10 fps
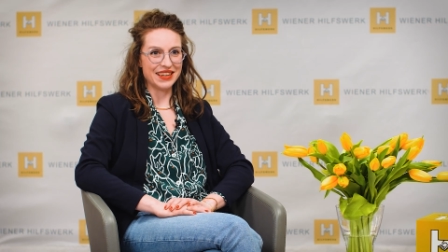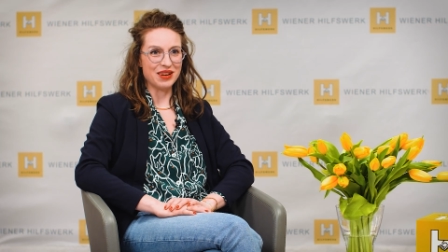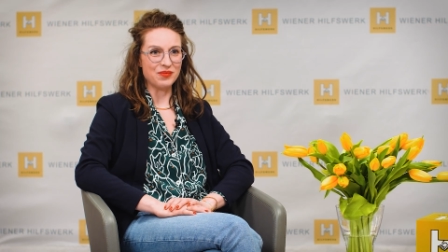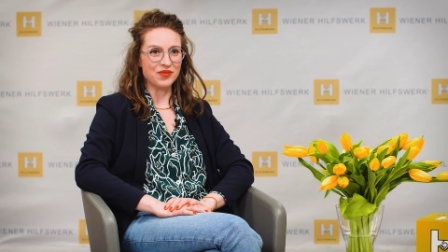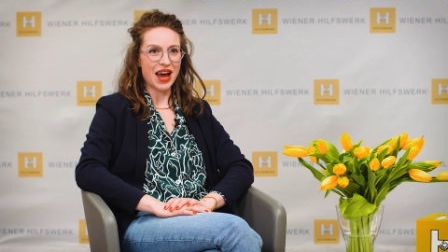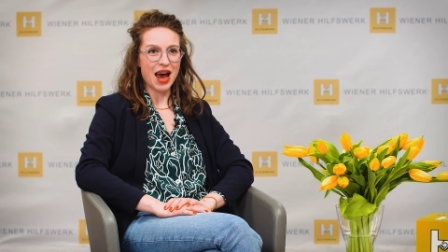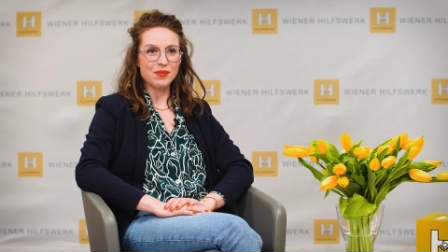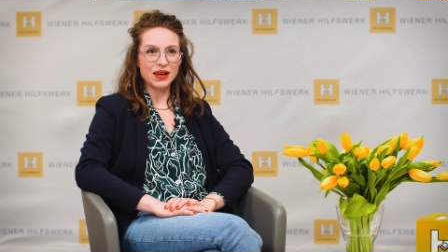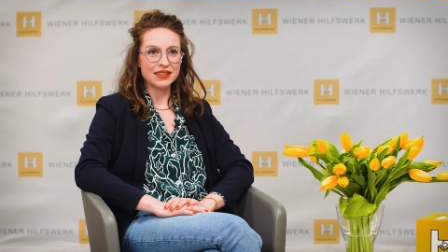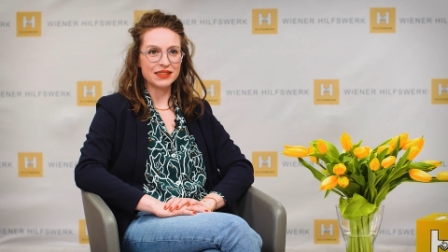Ähm, wir
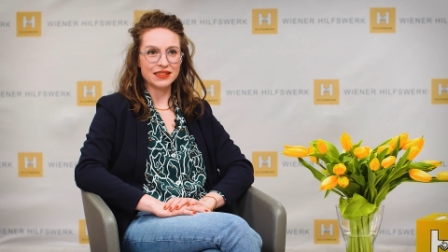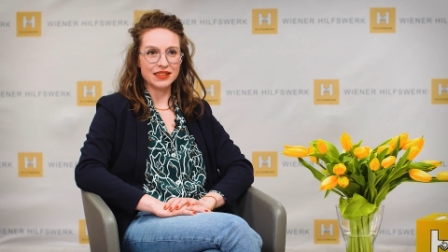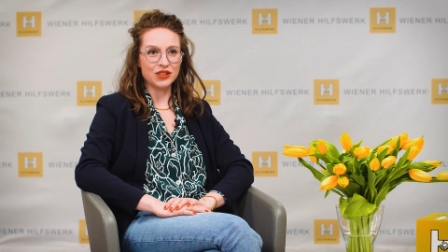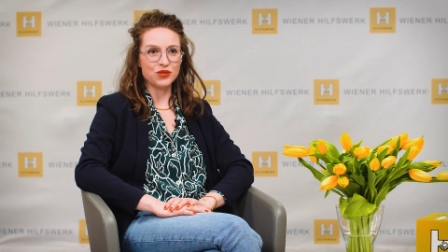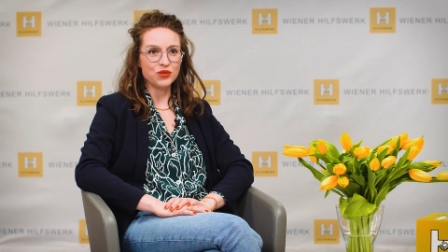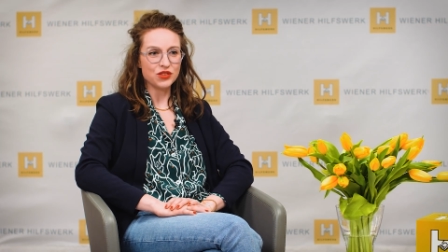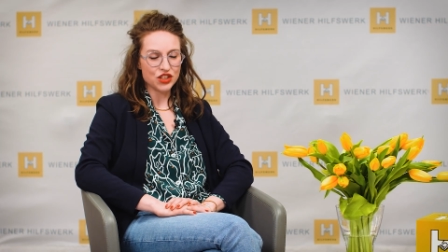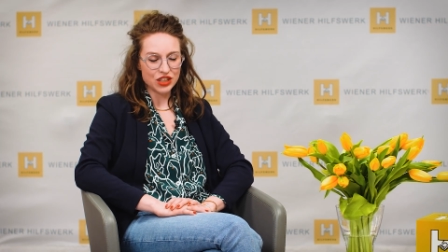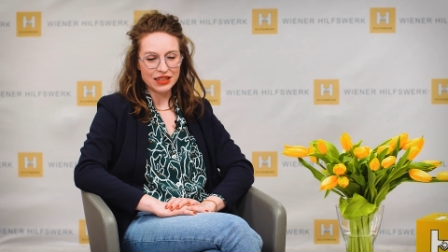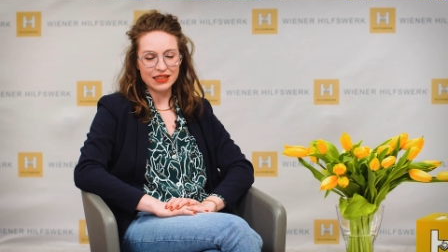arbeiten in
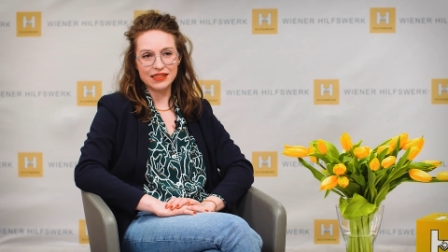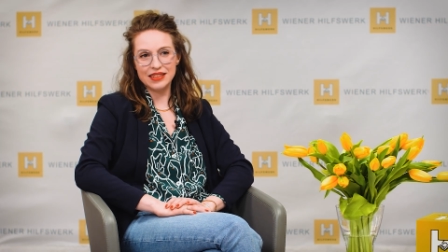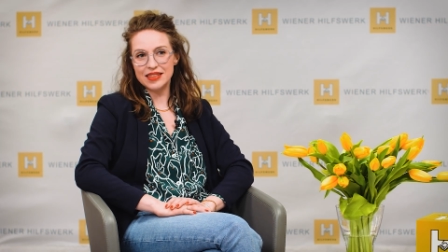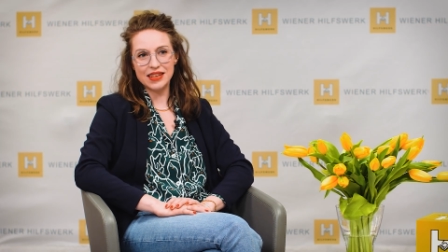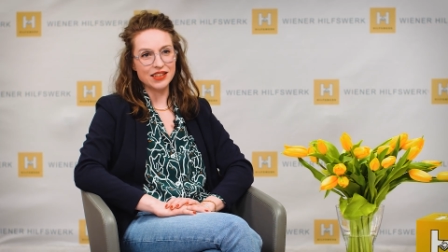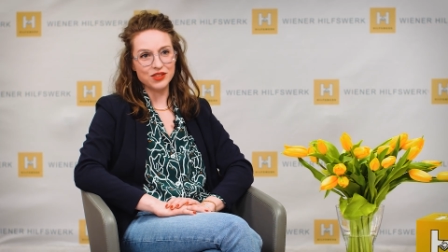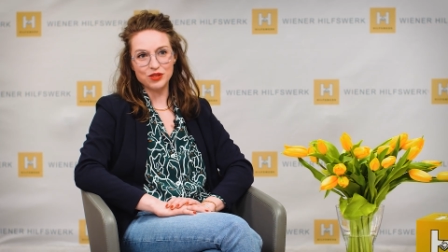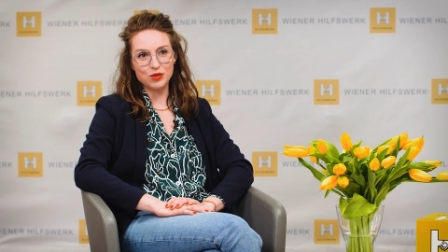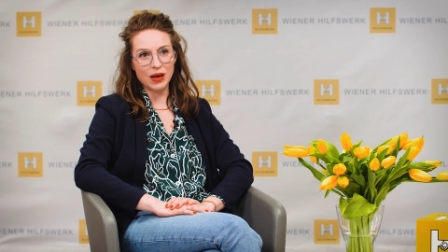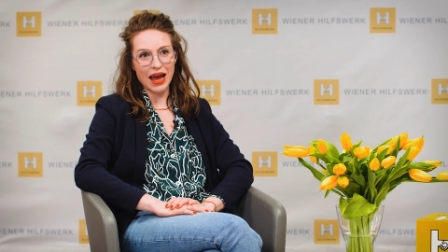unterschiedlichen
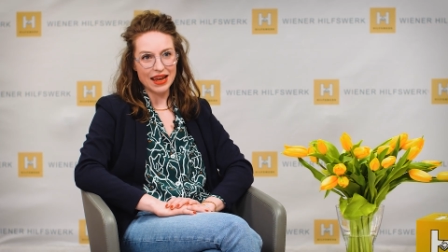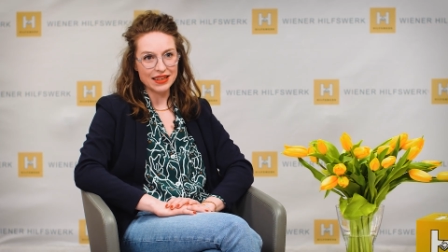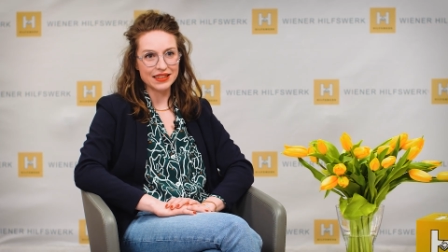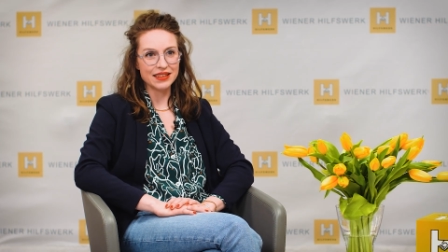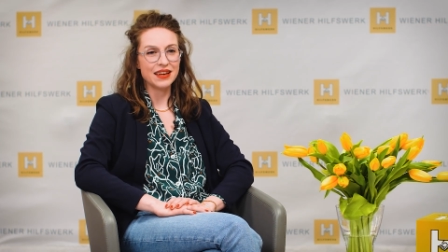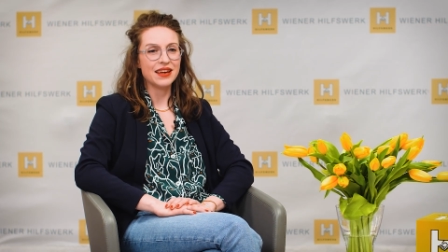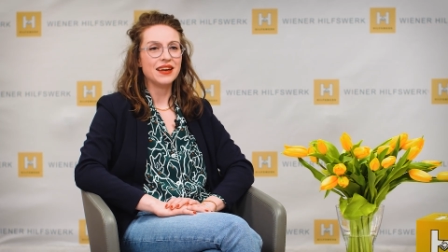Dienstleistungsbereichen.